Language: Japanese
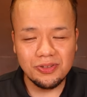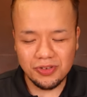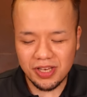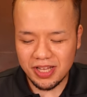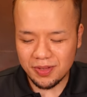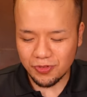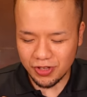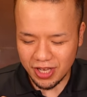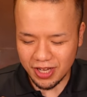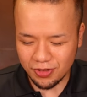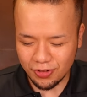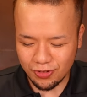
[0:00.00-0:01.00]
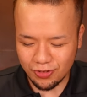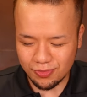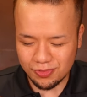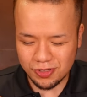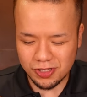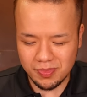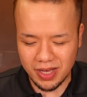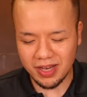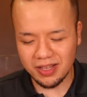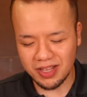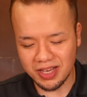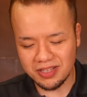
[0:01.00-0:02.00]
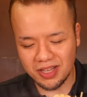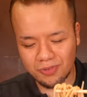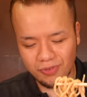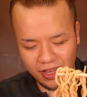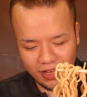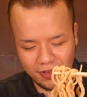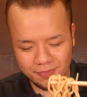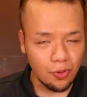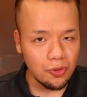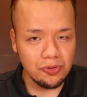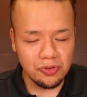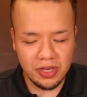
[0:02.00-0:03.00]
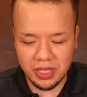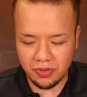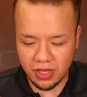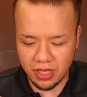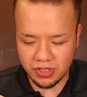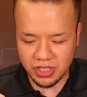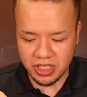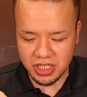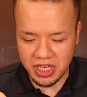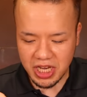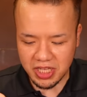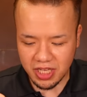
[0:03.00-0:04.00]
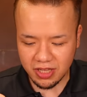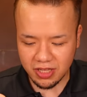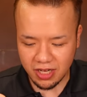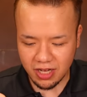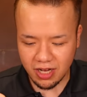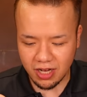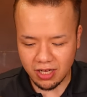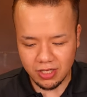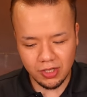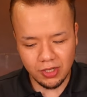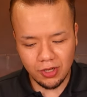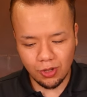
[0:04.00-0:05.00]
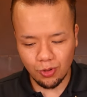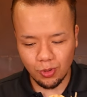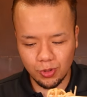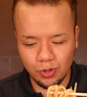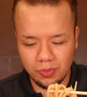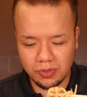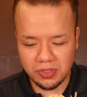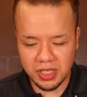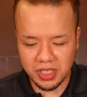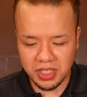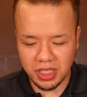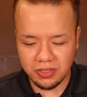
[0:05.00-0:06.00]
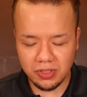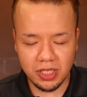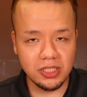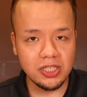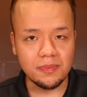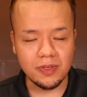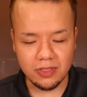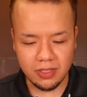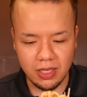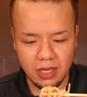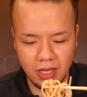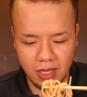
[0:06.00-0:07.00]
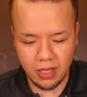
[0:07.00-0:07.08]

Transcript: の家にもね、あの、娘ができたので、こういう系のね、G 系だったら、子供連れてきたくなっちゃいますね。